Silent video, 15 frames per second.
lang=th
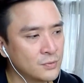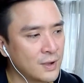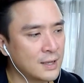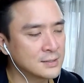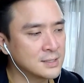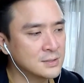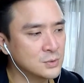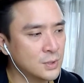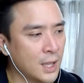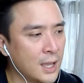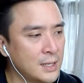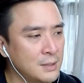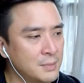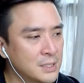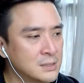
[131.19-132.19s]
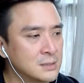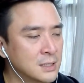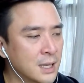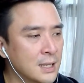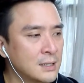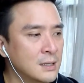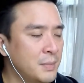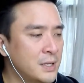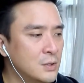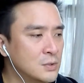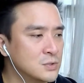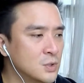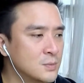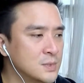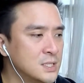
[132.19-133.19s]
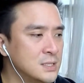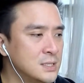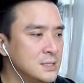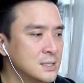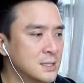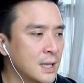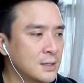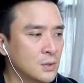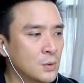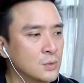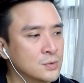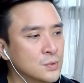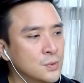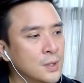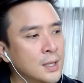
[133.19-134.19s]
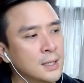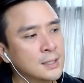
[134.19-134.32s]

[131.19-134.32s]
ฟังเส้นสุดท้ายเนี่ยมันคือการไปโดนโจมตีที่สถานกงสุล